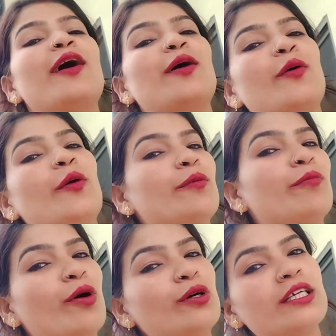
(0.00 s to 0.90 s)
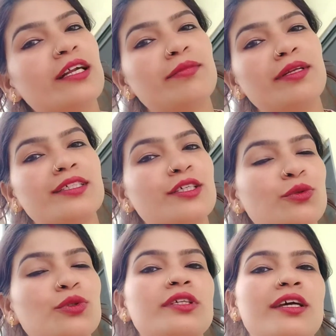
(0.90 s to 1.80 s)
और बहुत सारे मेरे ऐसे
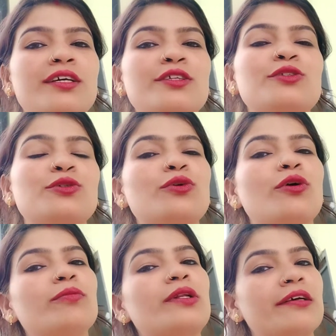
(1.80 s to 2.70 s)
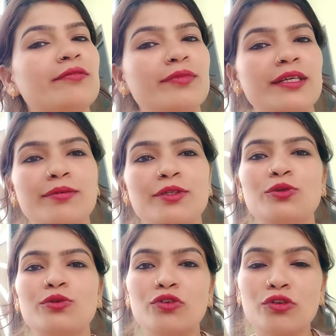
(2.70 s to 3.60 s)
दोस्त हैं जो मतलब मेरी
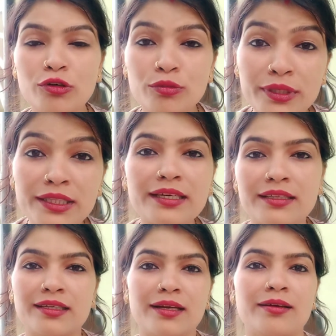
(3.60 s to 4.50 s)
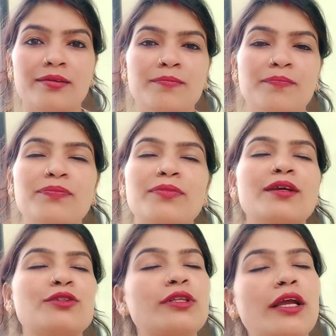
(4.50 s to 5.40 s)
वीडियो को फुल भी देखते हैं
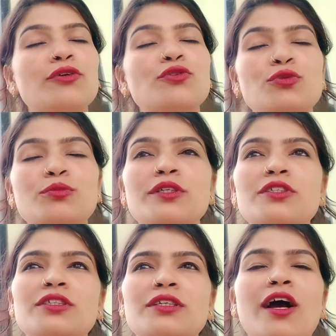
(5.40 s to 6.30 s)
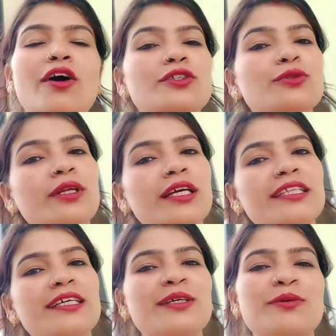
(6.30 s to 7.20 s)
तो थैंक यू सो मच और जो नहीं
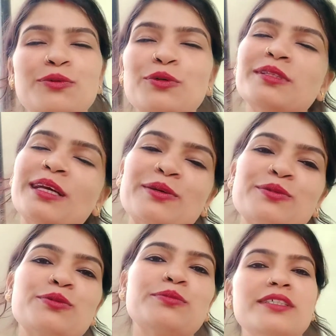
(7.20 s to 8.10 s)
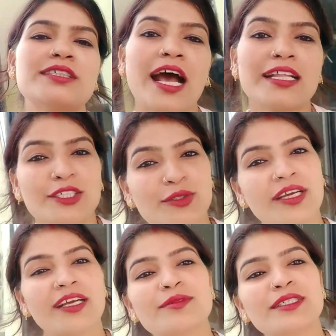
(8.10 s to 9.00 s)
देखते उनको भी थैंक यू सो मच आते तो
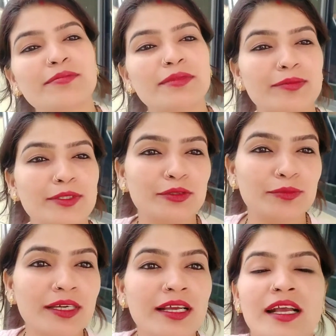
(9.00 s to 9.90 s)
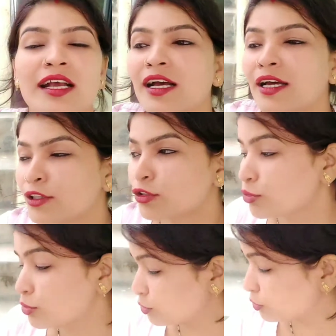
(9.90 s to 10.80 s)
हैं कम से कम मेरे वीडियो पे
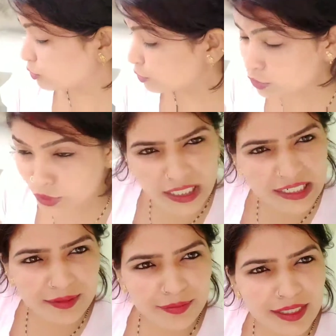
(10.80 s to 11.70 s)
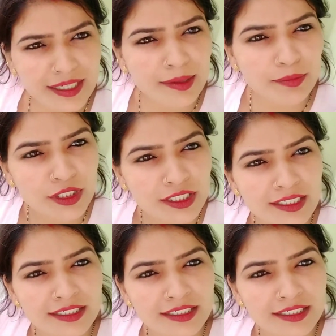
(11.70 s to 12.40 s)
तो चलिए मैं ये मुझे नहीं